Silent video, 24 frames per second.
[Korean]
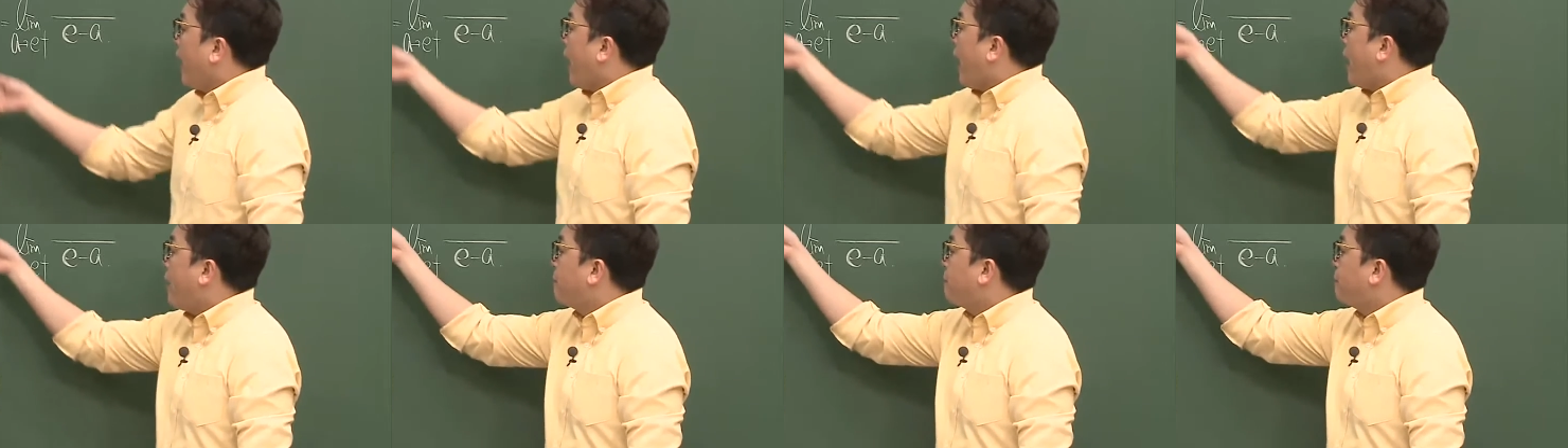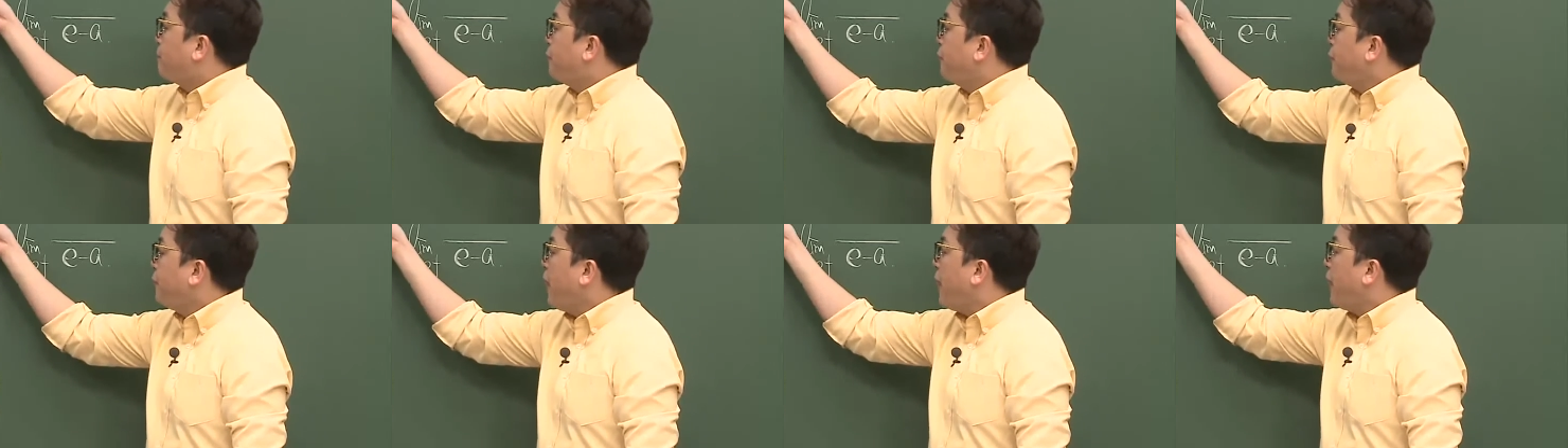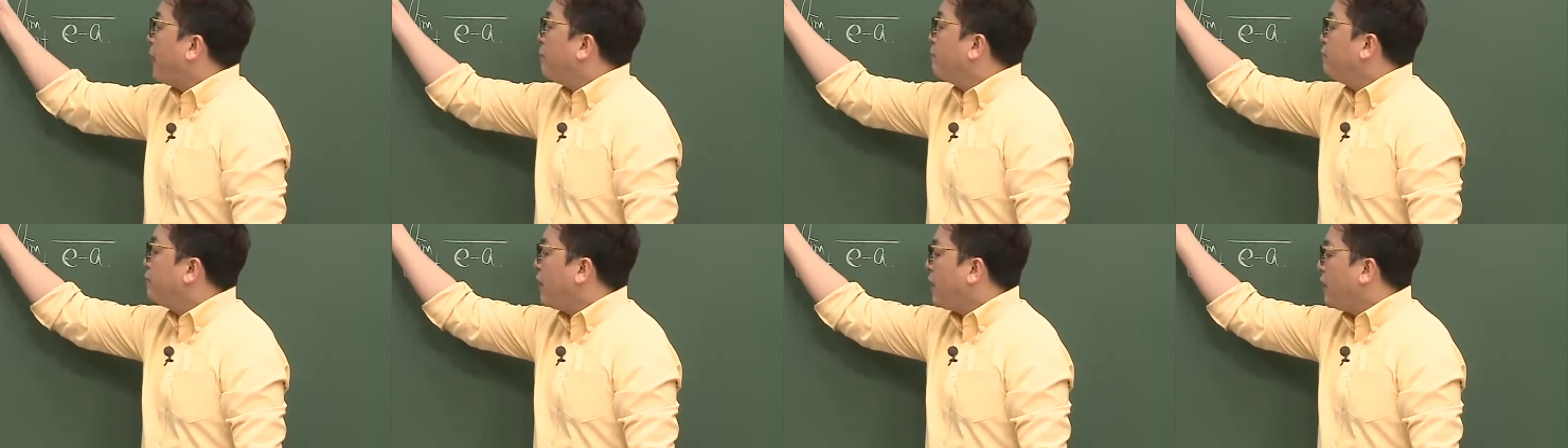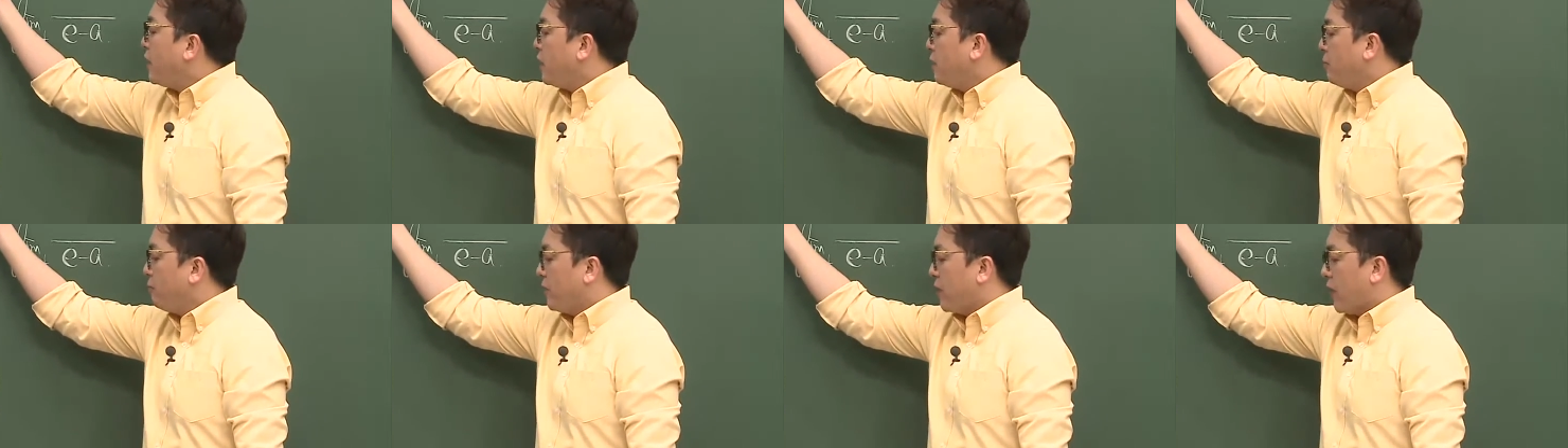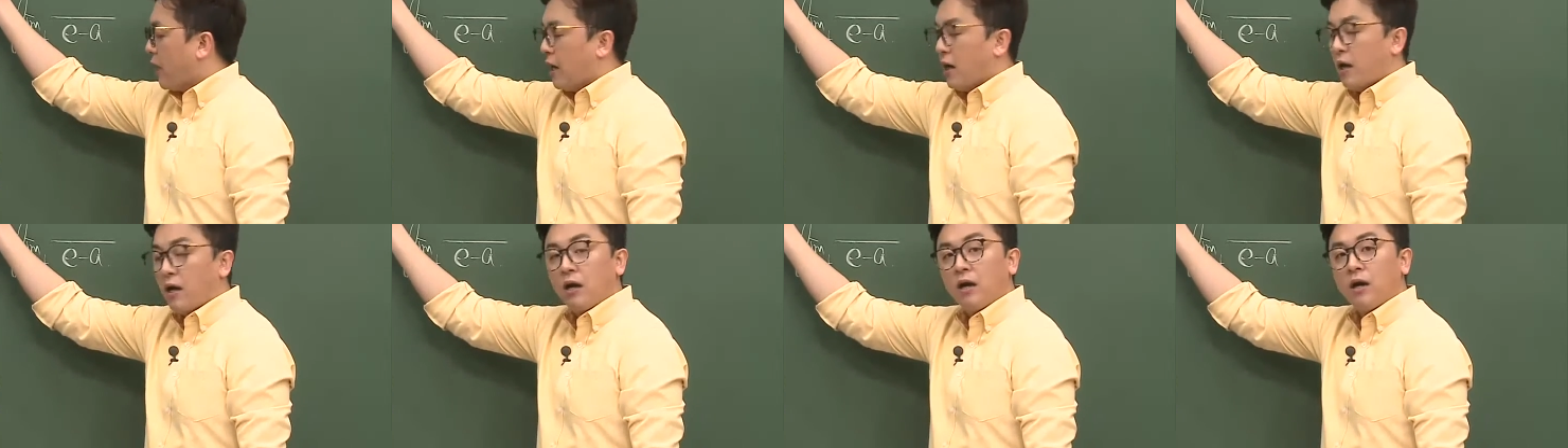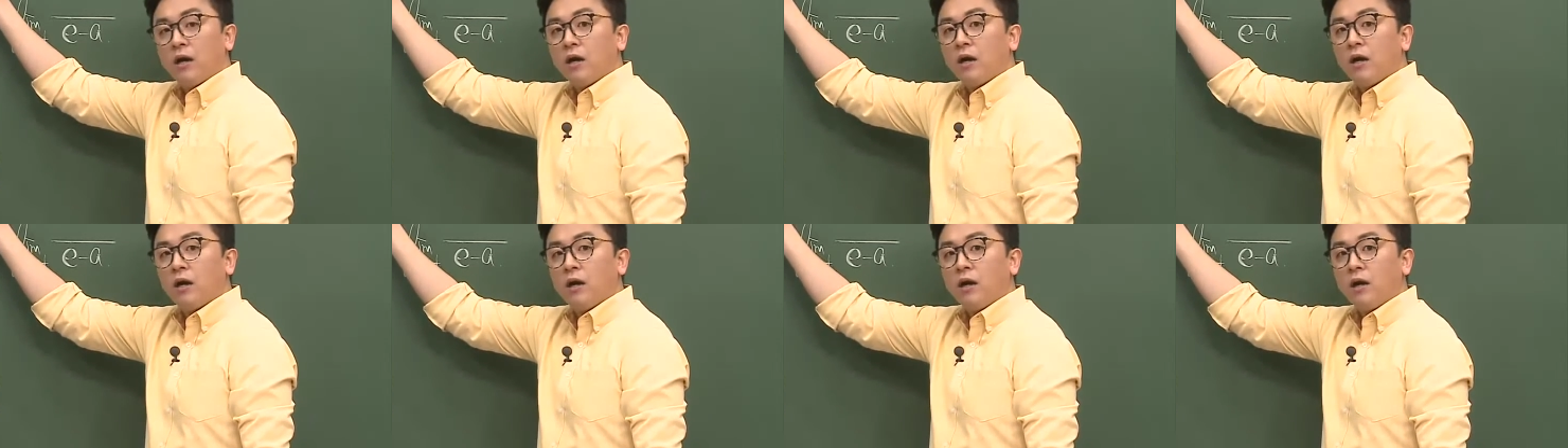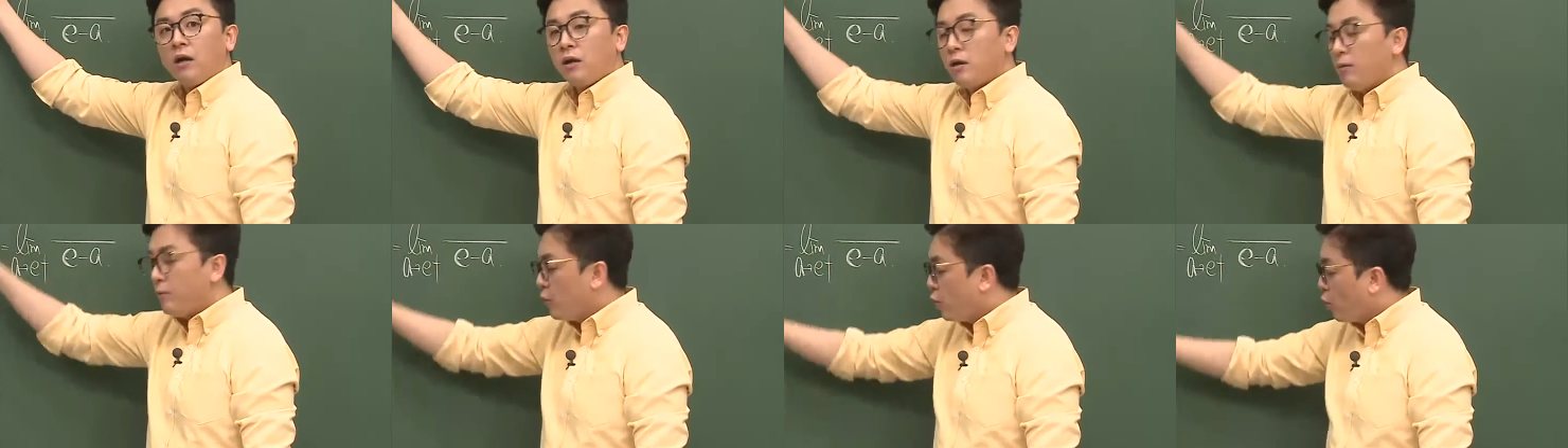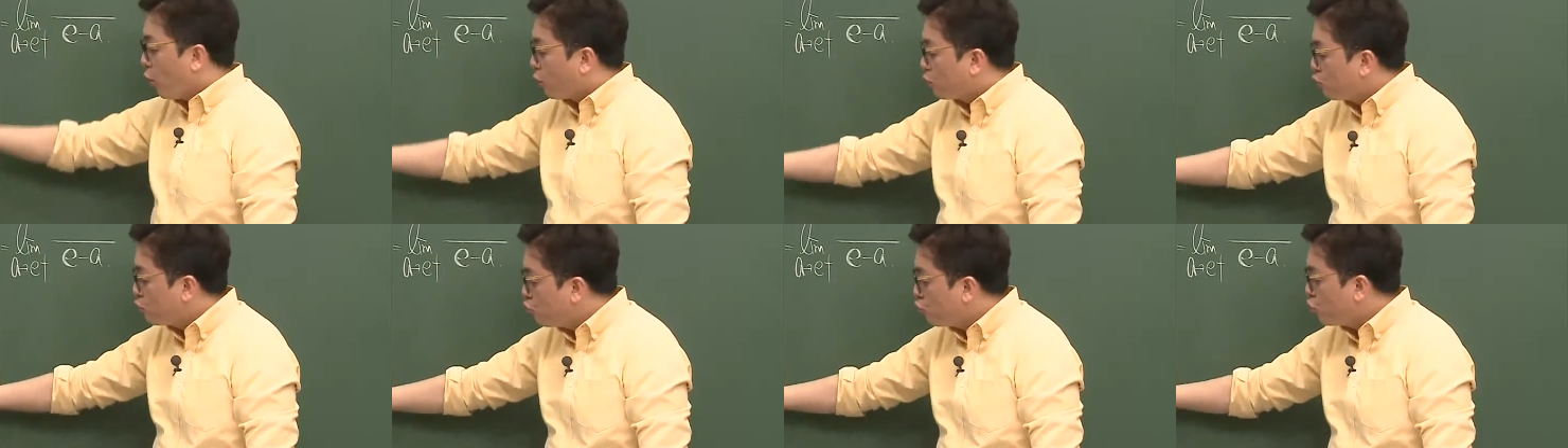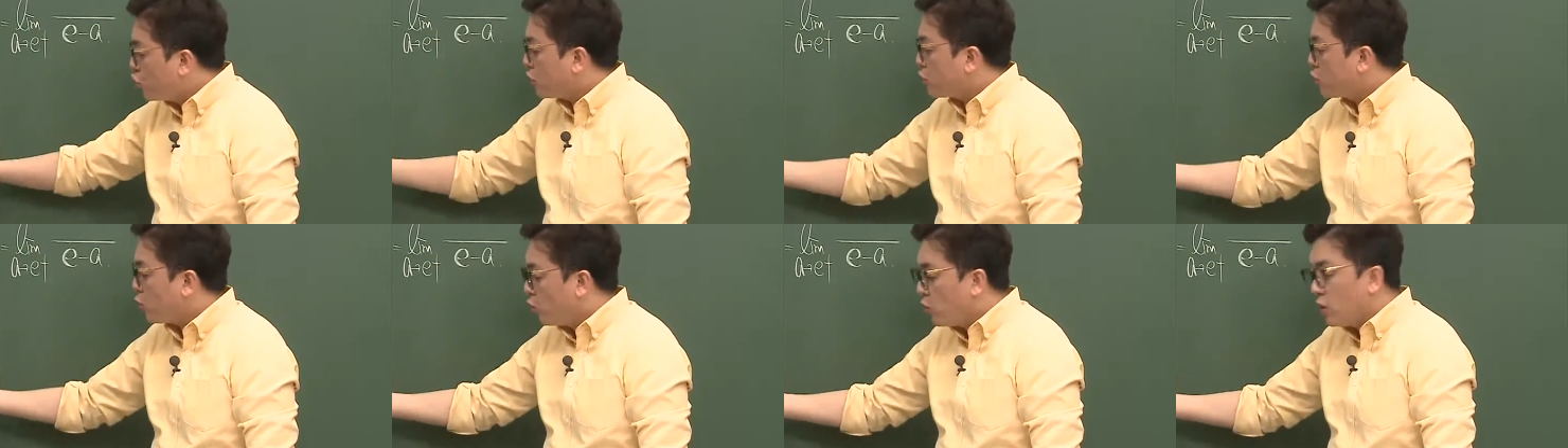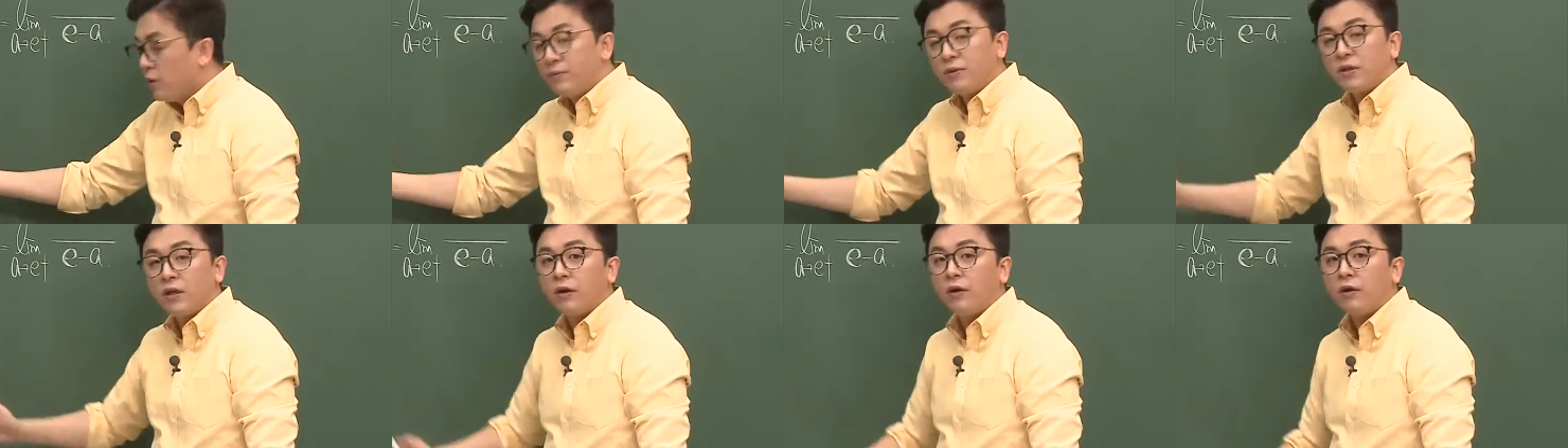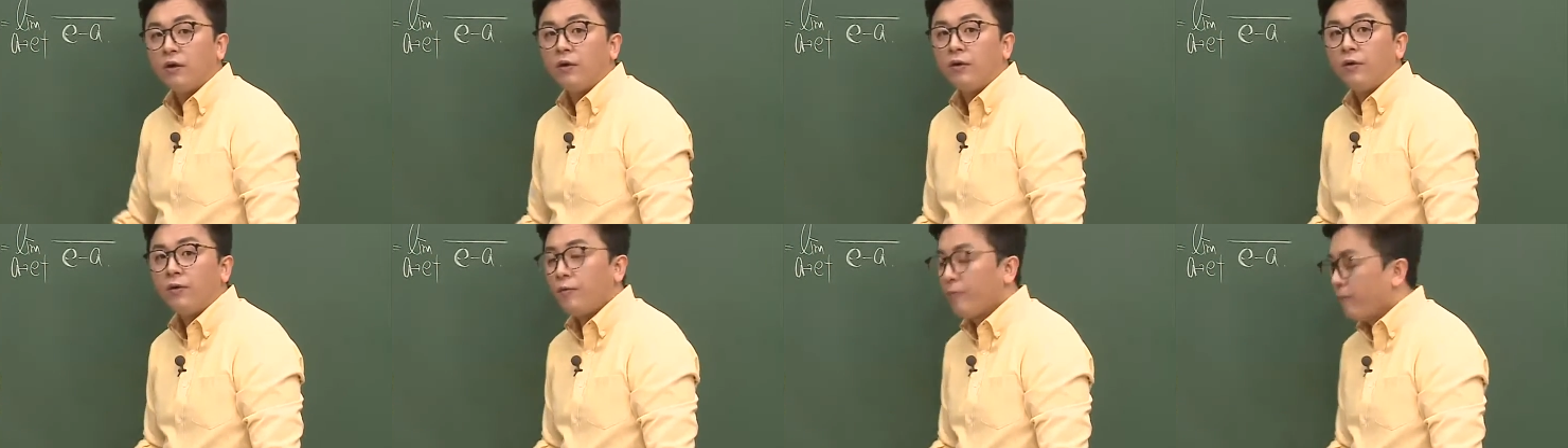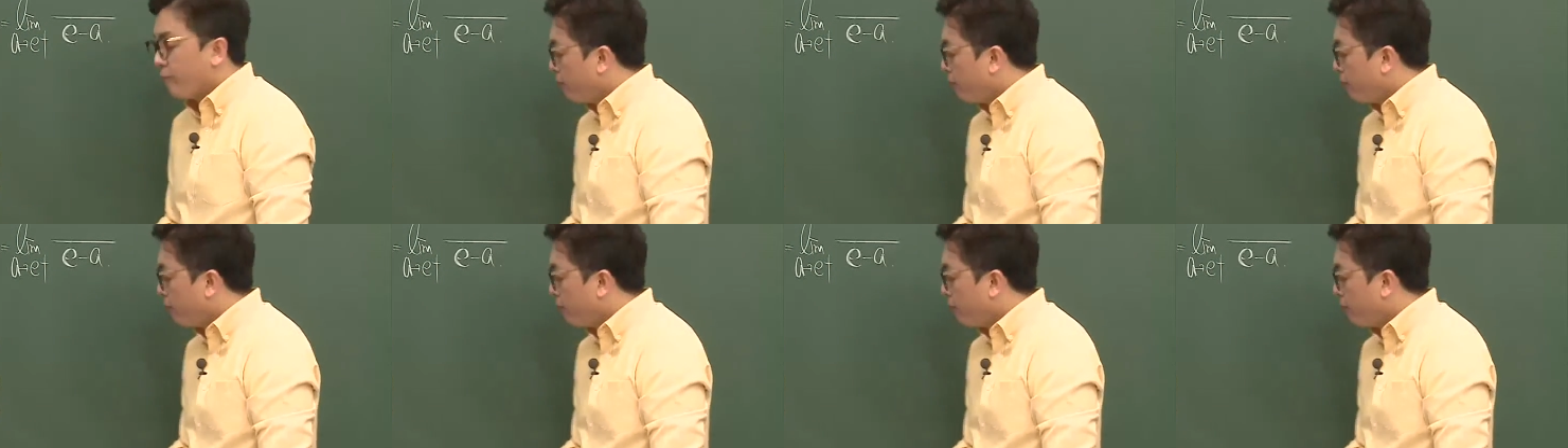FA분의 1입니다. 그럼 이 역수치에서 올리면 돼요.